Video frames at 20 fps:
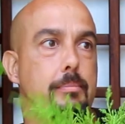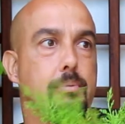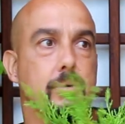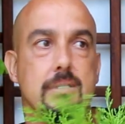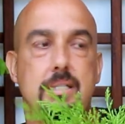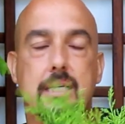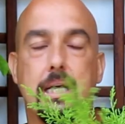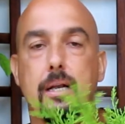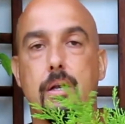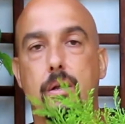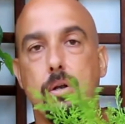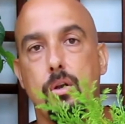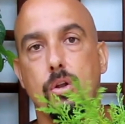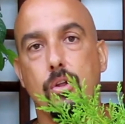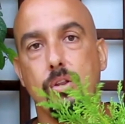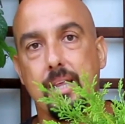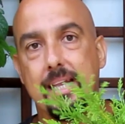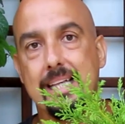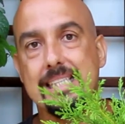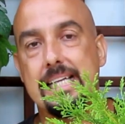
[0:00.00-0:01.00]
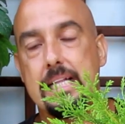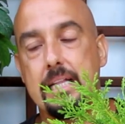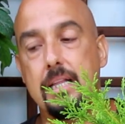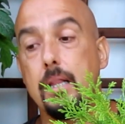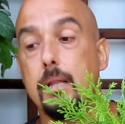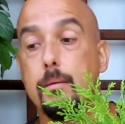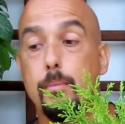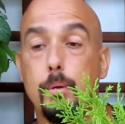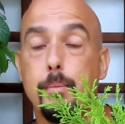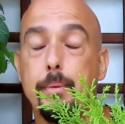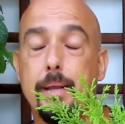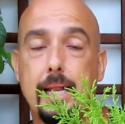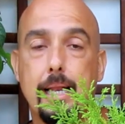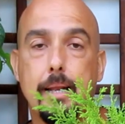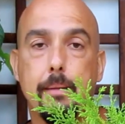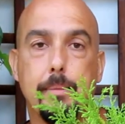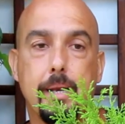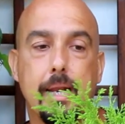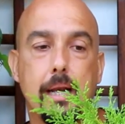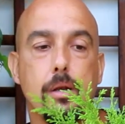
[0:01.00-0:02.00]
pues ya no tiene sentido volver a
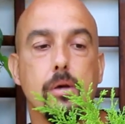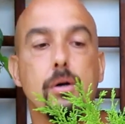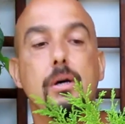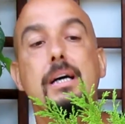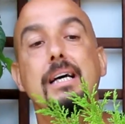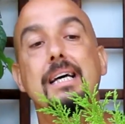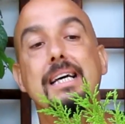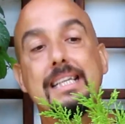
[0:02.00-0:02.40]
alambrarlo.